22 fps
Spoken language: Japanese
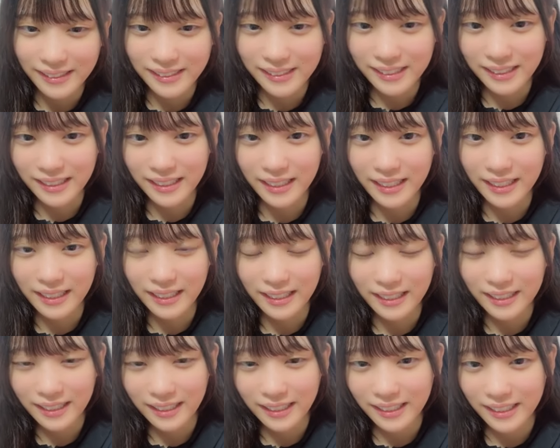じゃ
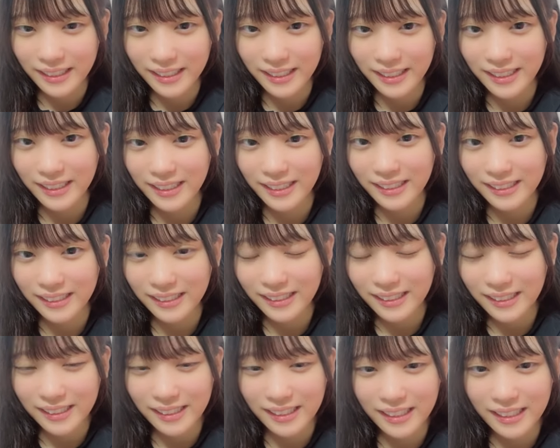ね
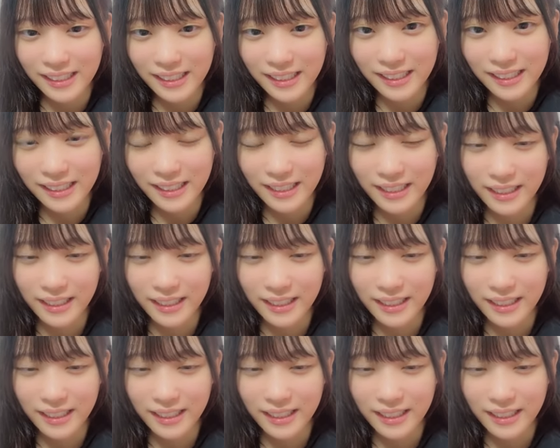いいね